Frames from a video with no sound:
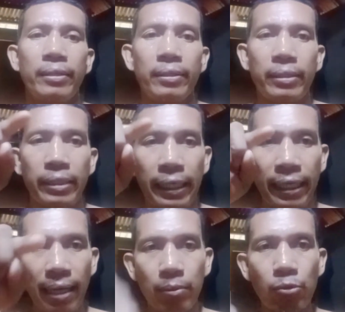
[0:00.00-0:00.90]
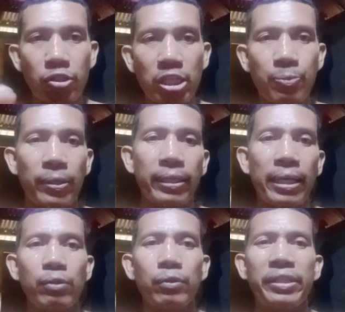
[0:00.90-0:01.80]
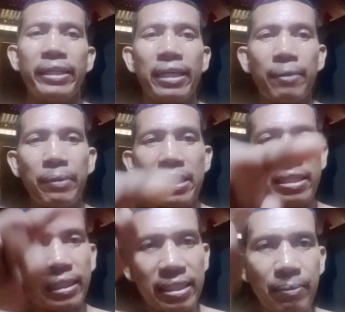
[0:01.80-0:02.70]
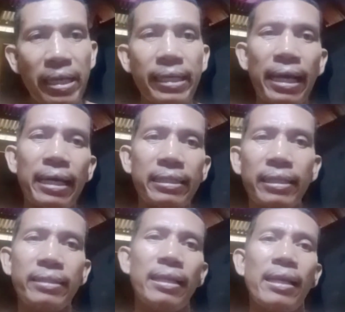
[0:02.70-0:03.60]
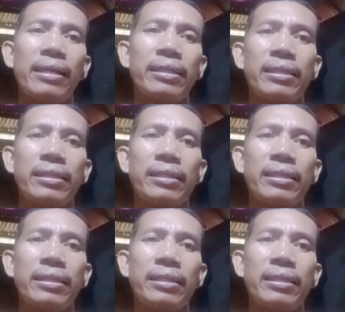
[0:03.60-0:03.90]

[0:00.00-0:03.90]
Hinamon mo si Jasper Kaino, hindi ka rin pinansin kasi may hinaka rin na nilalang eh.